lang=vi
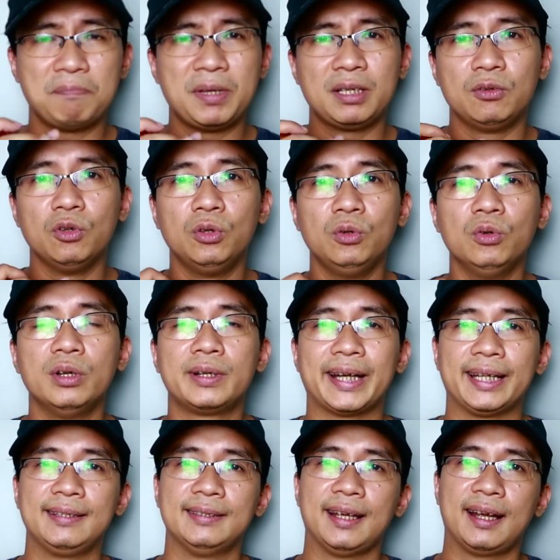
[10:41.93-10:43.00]
mình luôn
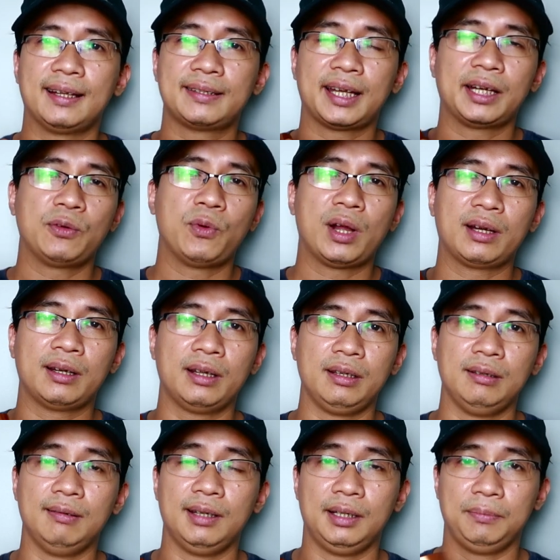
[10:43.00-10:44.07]
luôn đánh giá chai nước hoa
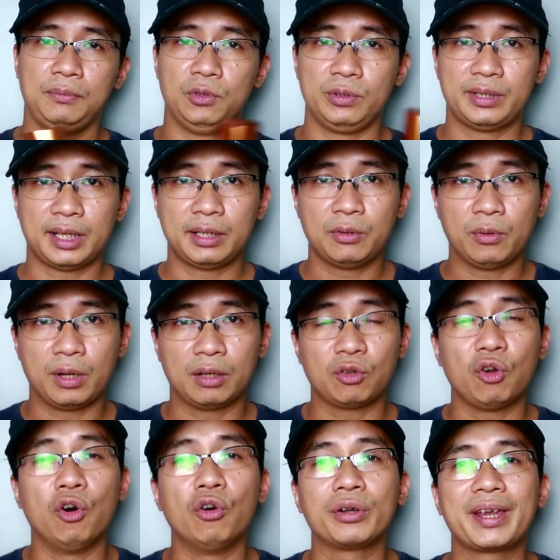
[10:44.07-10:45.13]
này là một chai nước
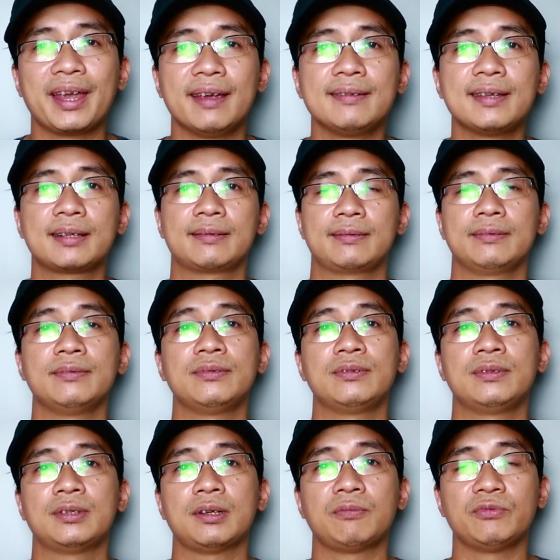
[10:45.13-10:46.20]
hoa ok nhất
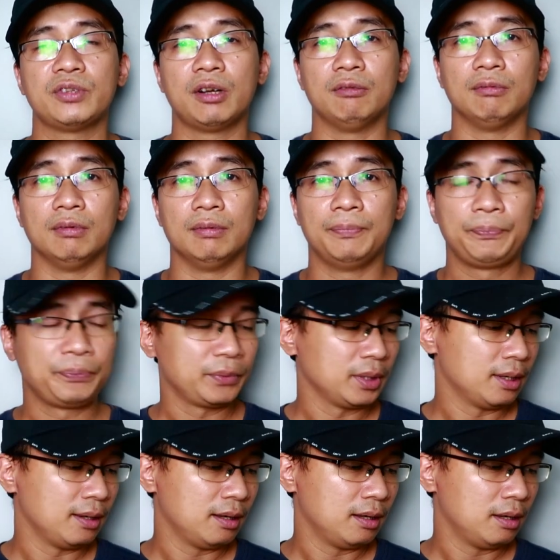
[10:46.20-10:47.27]
trong dòng
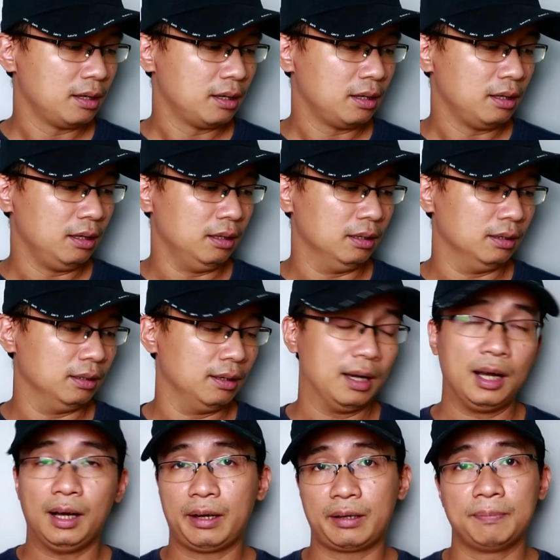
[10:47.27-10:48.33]
uh, ờ,
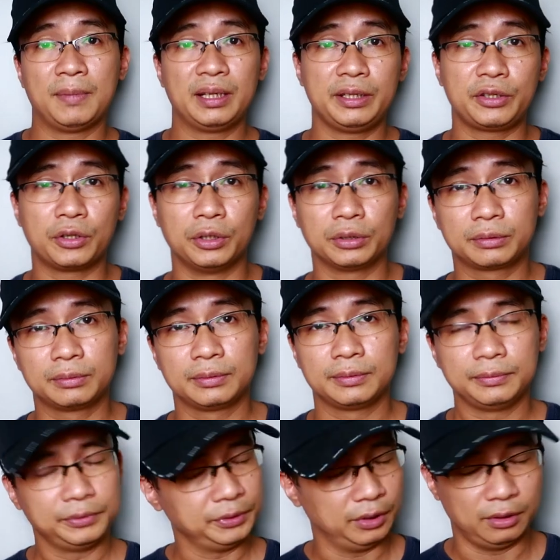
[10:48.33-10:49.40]
Armani Code
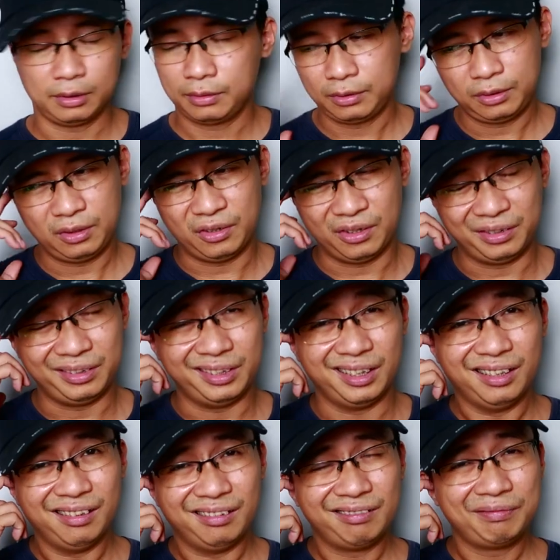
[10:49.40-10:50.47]
đó còn
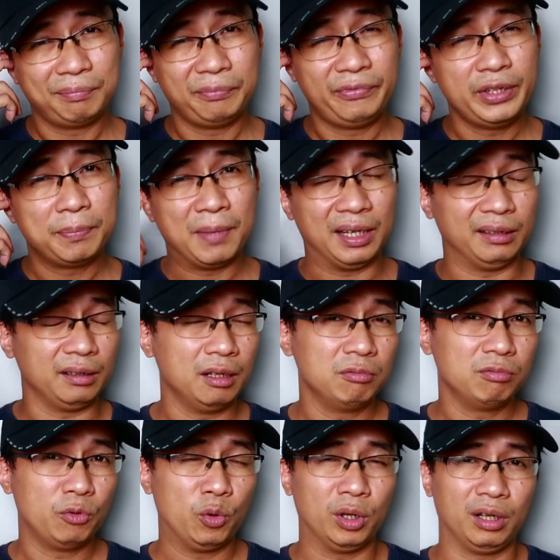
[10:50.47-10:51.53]
uh, phiên bản
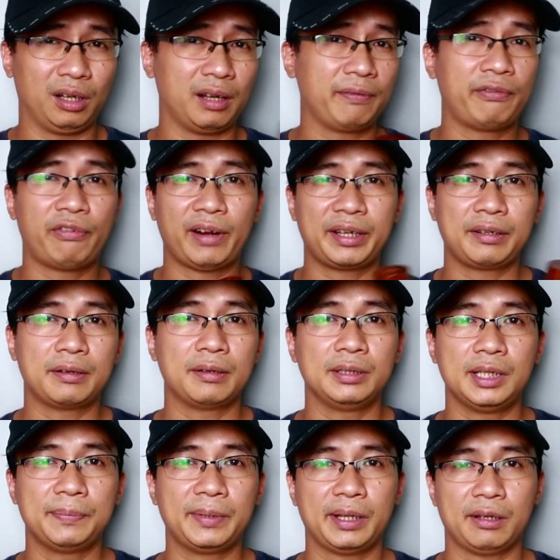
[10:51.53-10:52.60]
gốc hoặc là các
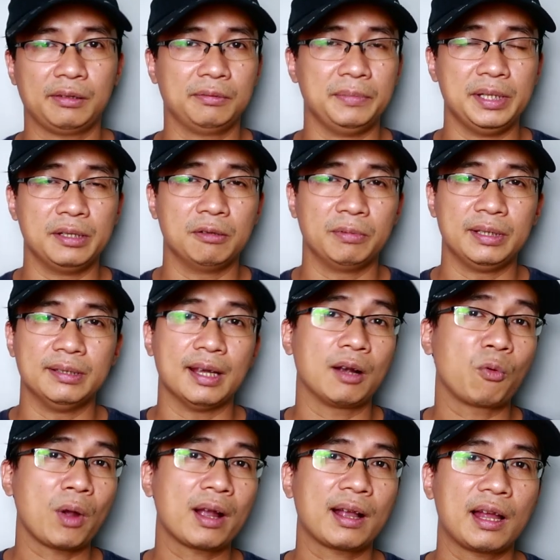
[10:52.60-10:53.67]
flanker tiếp theo mình không đánh
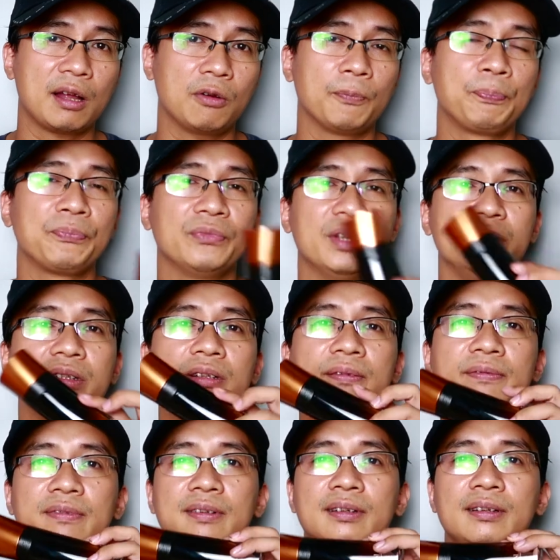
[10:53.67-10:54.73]
giá quá cao thế
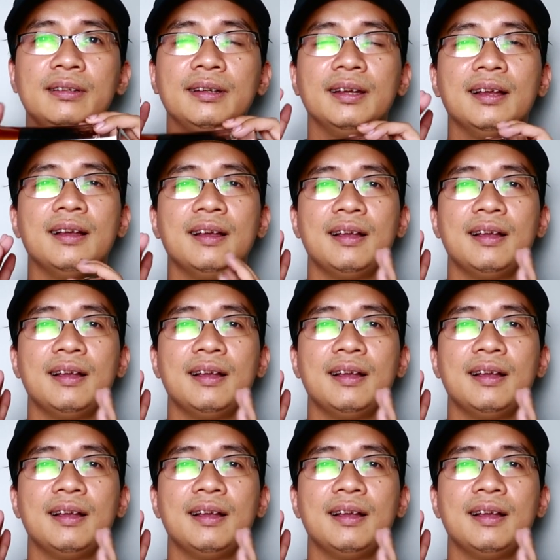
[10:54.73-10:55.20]
nhưng với